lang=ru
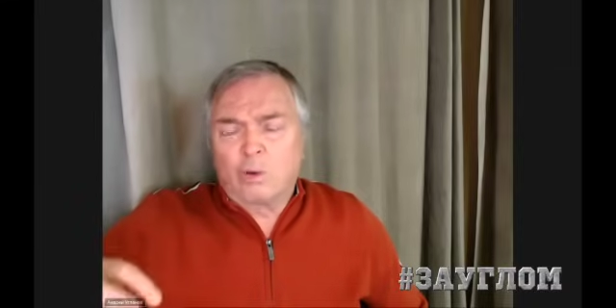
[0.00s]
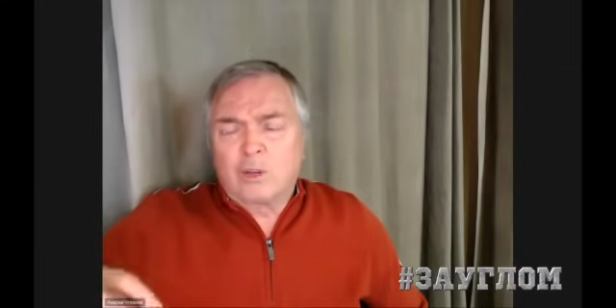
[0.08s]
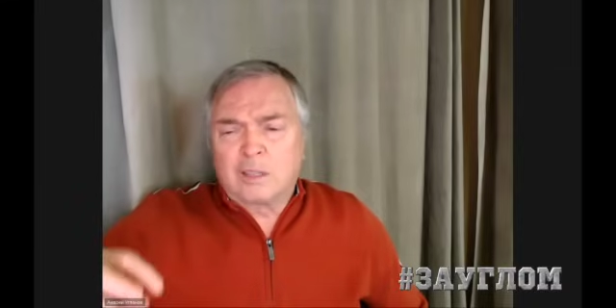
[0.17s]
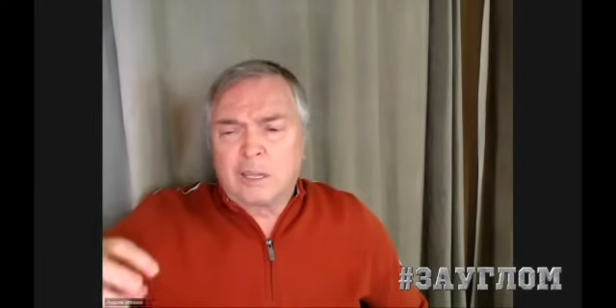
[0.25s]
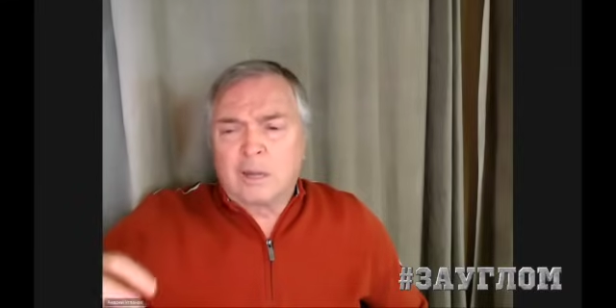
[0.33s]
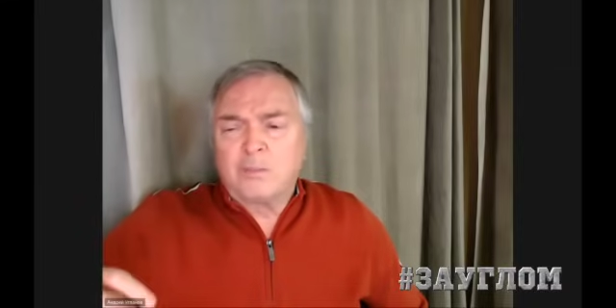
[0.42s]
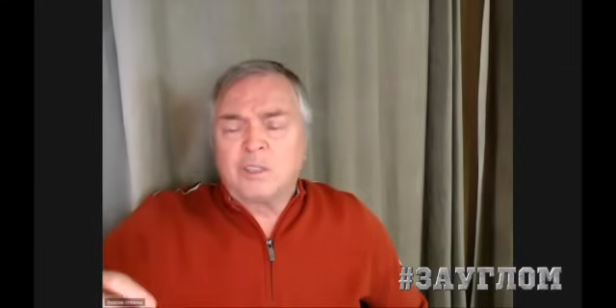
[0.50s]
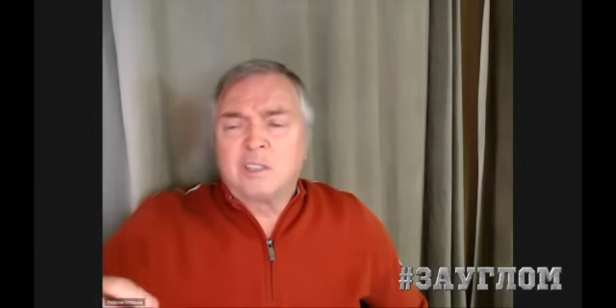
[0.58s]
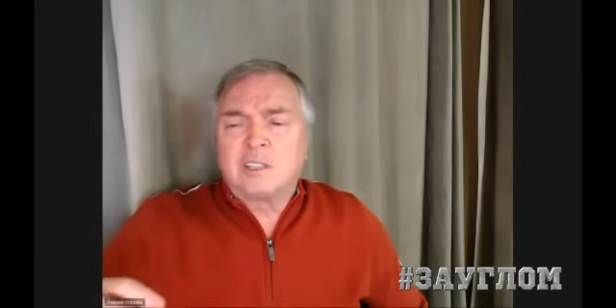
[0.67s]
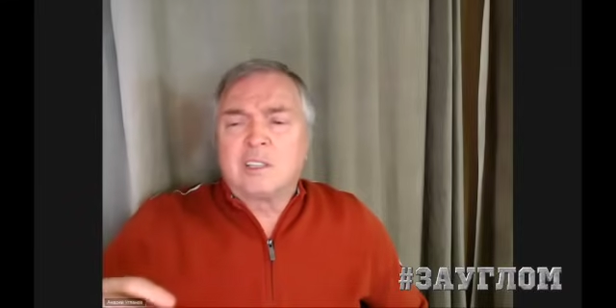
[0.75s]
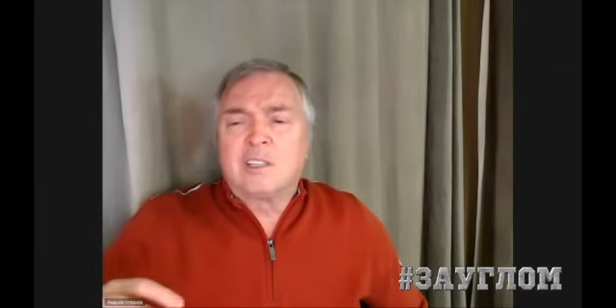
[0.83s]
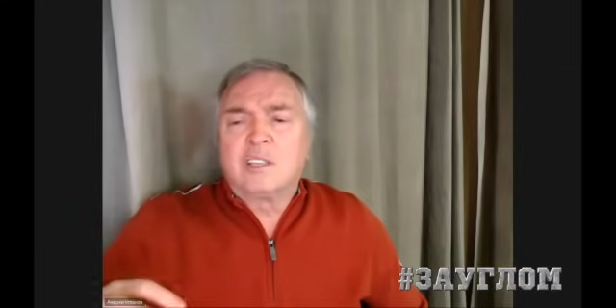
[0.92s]
только там,
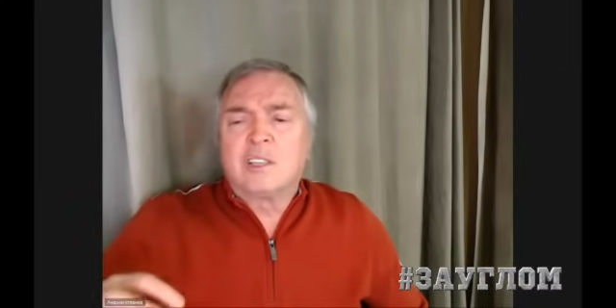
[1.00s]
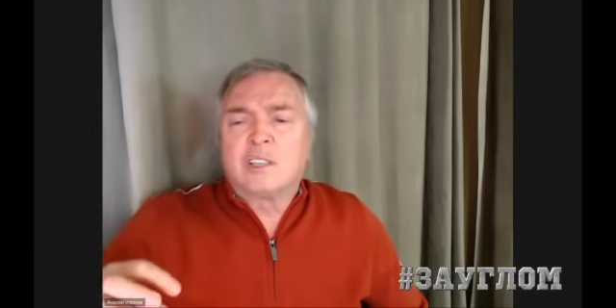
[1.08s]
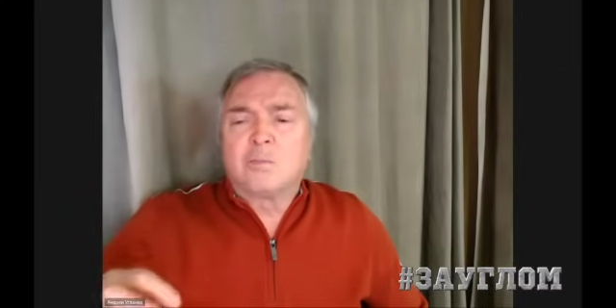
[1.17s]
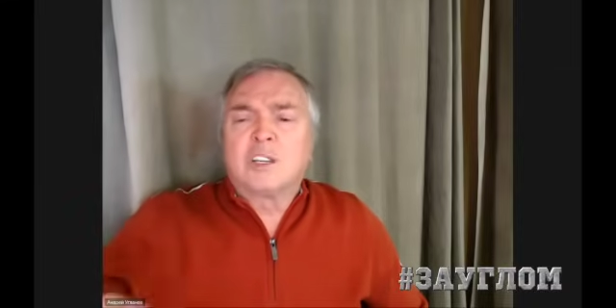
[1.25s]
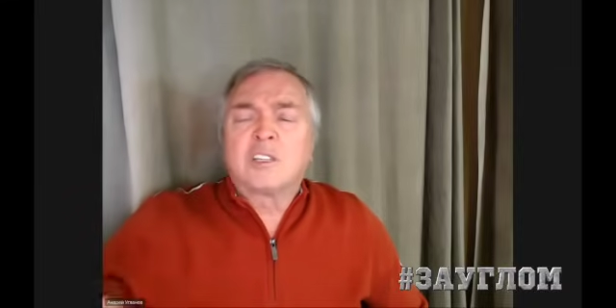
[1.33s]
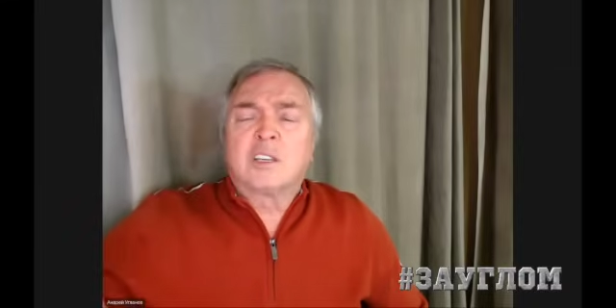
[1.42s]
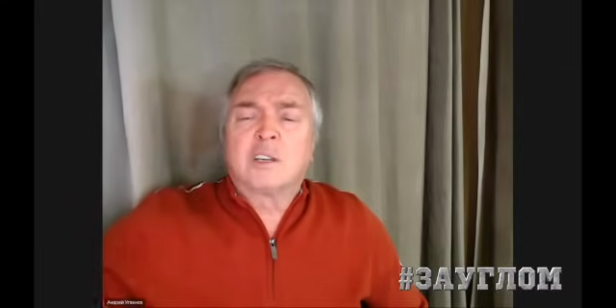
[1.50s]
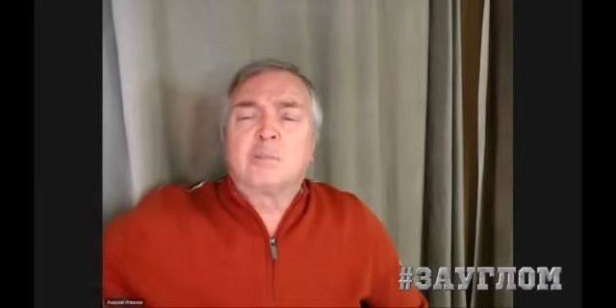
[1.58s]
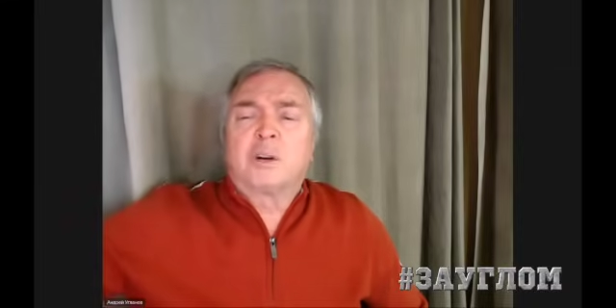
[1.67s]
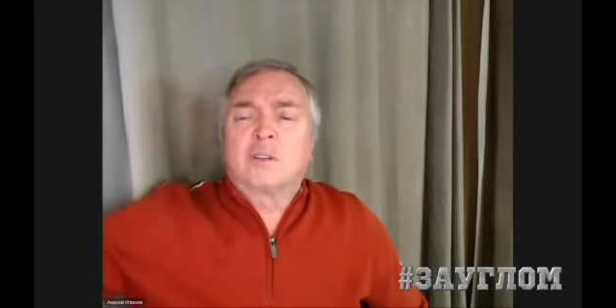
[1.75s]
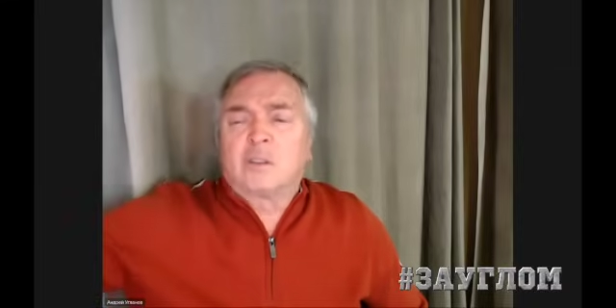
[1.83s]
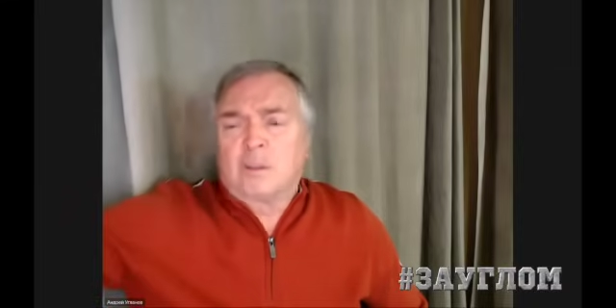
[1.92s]
если где есть морские
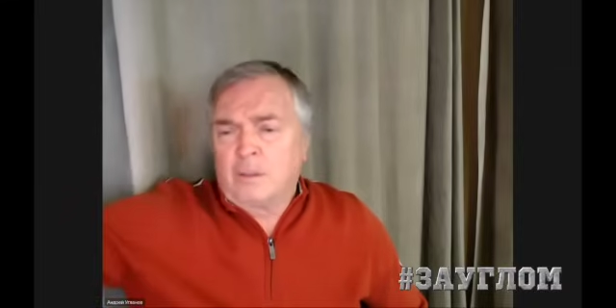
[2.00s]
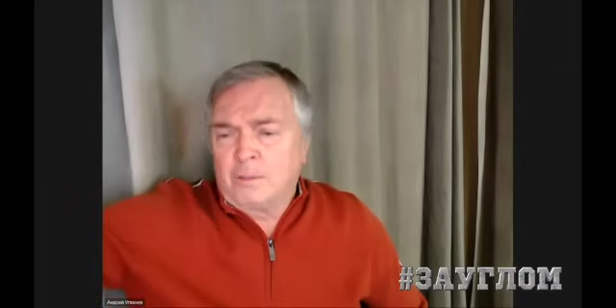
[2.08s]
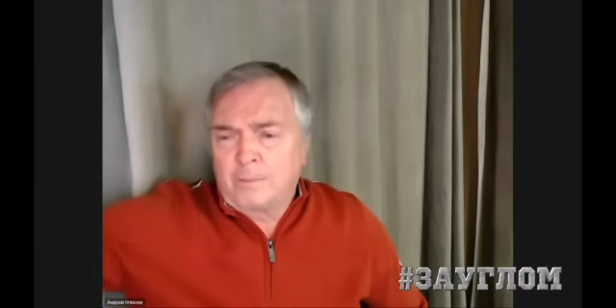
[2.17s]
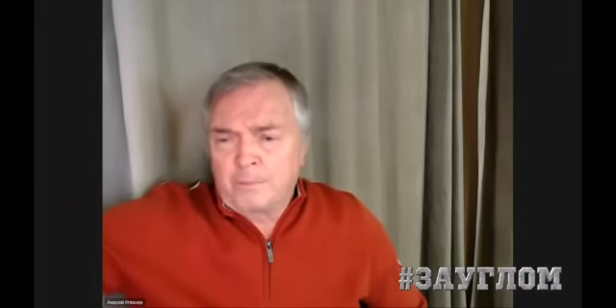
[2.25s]
порты.